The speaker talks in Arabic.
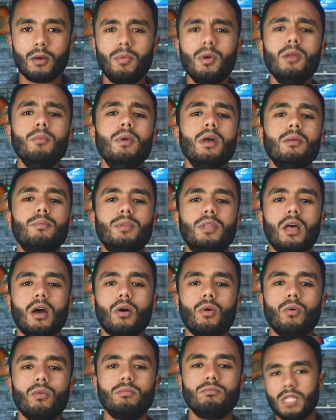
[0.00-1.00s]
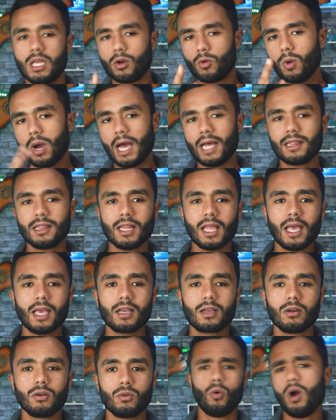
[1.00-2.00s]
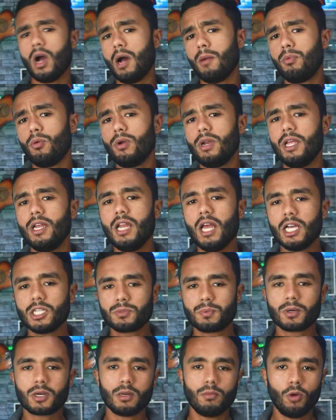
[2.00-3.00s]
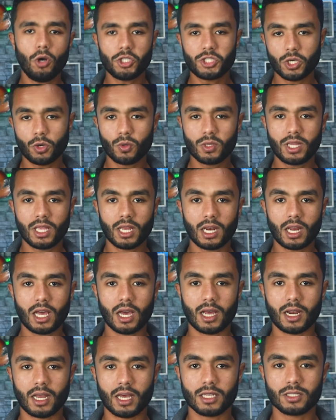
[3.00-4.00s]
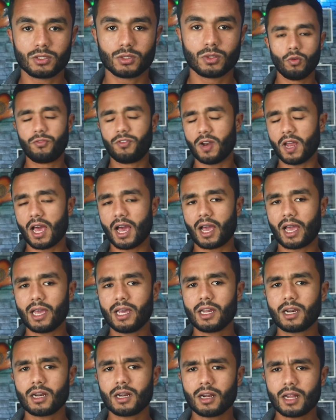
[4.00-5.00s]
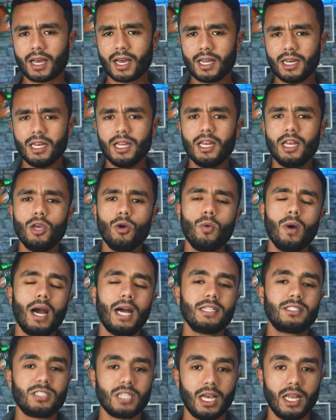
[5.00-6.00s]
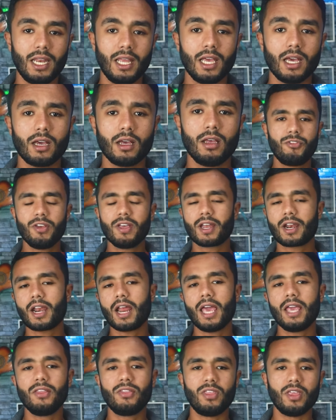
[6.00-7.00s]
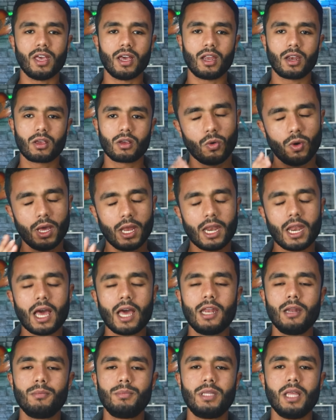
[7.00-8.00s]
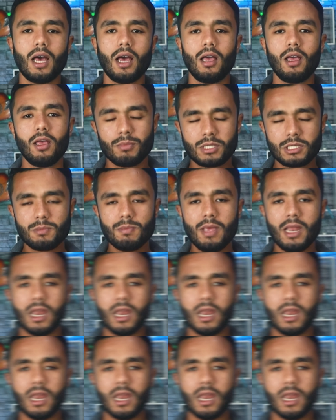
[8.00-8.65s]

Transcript: قبل ما نبداو دير واحد لايك وابوني الى عجبك المحتوى ديال القناه وفي الاخير خلي لي واحد التعليق فيه الراي ديالي ويلا نبدا بسم